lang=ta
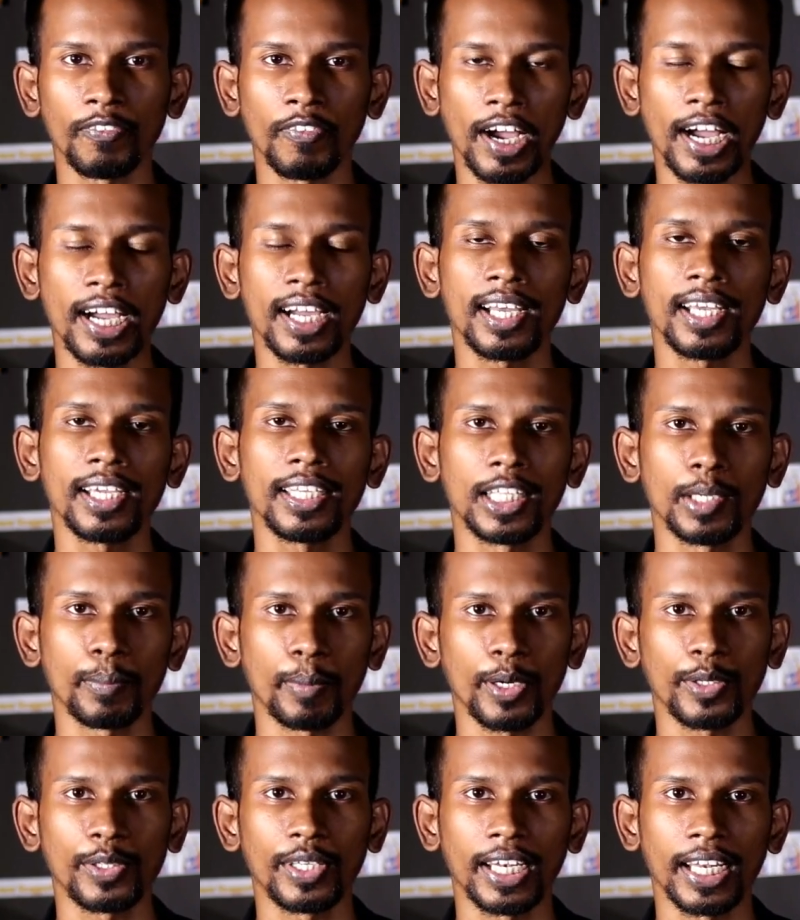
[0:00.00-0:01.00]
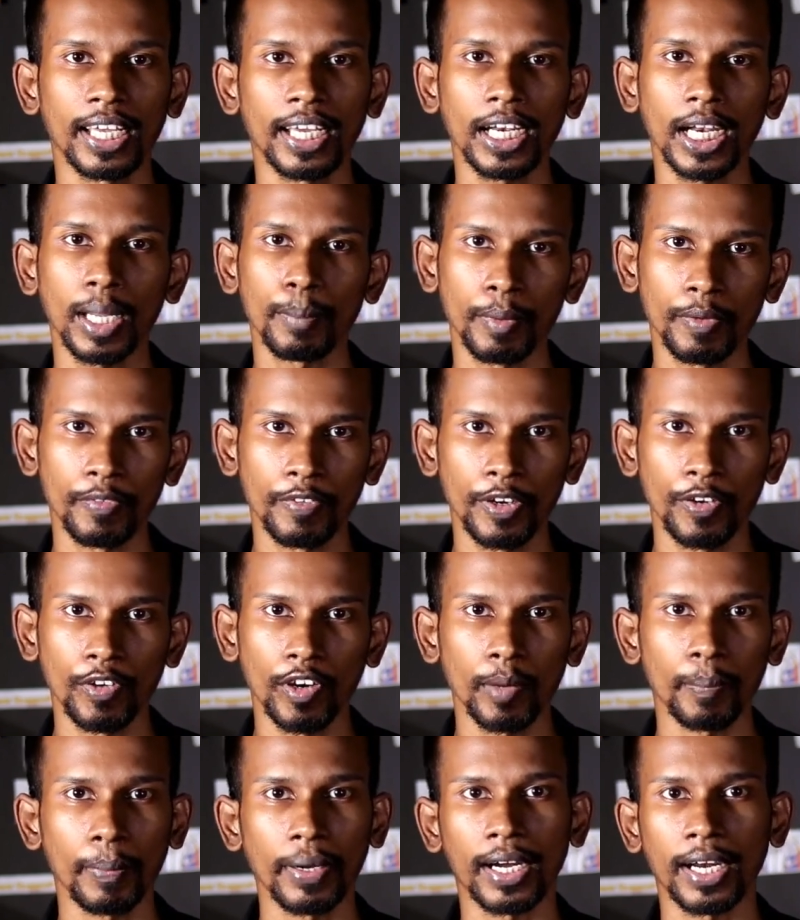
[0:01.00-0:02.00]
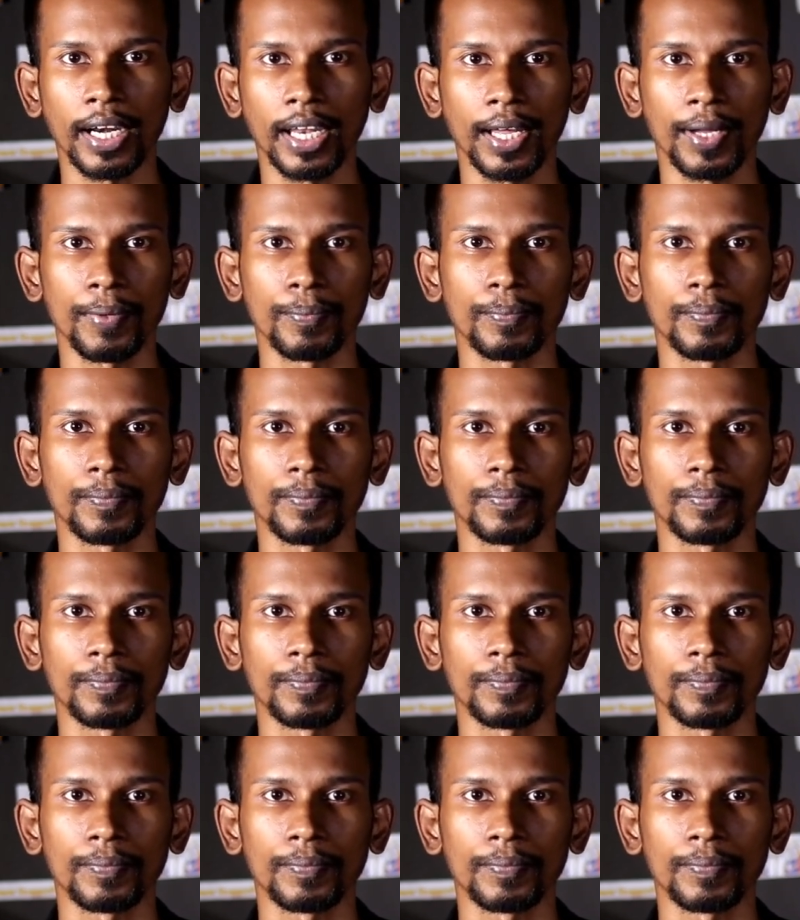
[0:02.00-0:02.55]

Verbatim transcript: வாங்க இந்த பகுதியில் நம்ம விரிவாக பார்க்கலாம்